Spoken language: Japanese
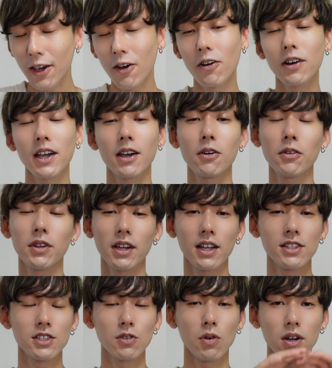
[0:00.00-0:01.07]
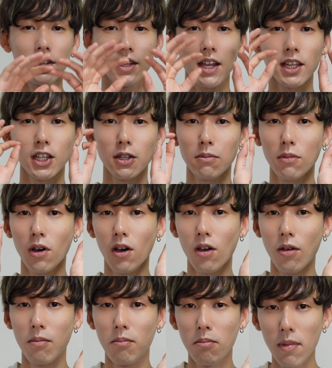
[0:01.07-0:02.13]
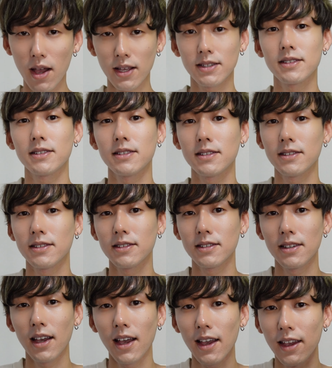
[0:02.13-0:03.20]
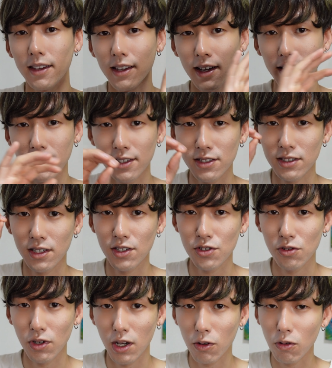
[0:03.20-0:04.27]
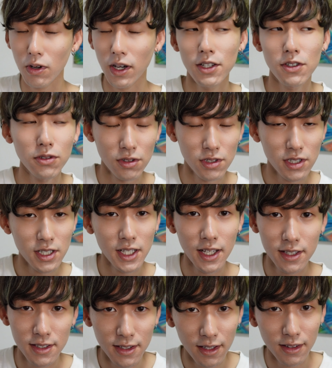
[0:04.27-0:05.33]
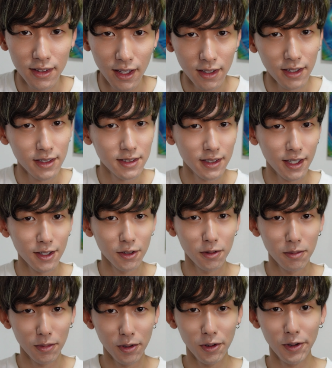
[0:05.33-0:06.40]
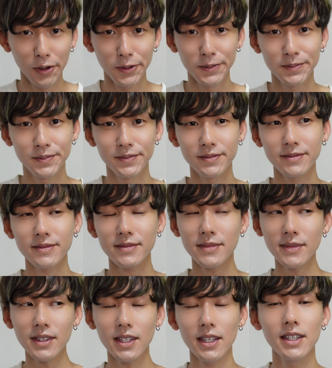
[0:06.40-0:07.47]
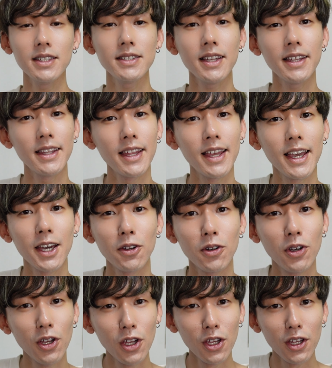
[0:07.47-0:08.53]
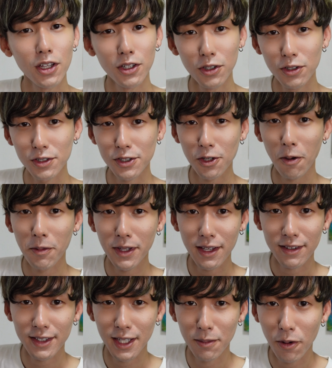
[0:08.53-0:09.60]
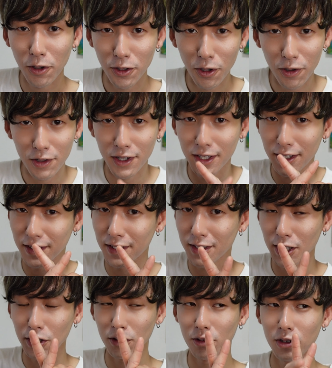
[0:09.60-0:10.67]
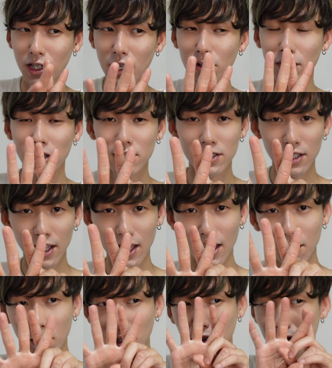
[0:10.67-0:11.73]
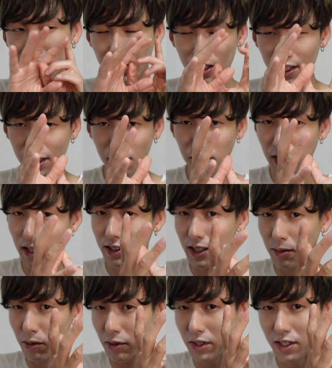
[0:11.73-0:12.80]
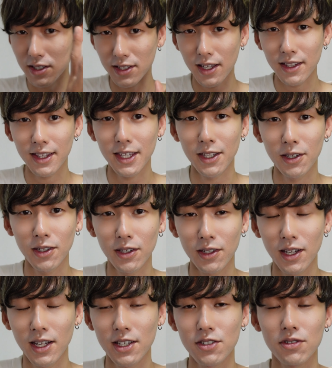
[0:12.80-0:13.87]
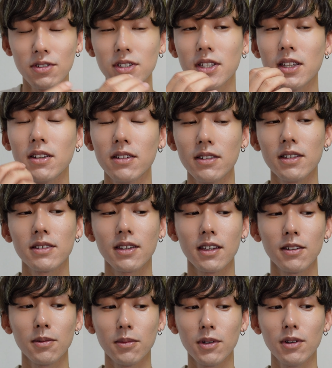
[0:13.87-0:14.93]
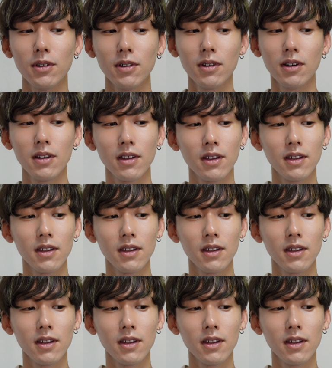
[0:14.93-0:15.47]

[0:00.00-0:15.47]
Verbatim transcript: 今回はこんな感じで終わりたいと思います。はい、いかがでしたでしょうか。今回ちょっとシリアスだったんですけれども、以前ね、あの、ニュースを見なくても良い理由っていう動画を出して、まあニュースなんて見なくてもいいぜっていう話をしてるんですけども、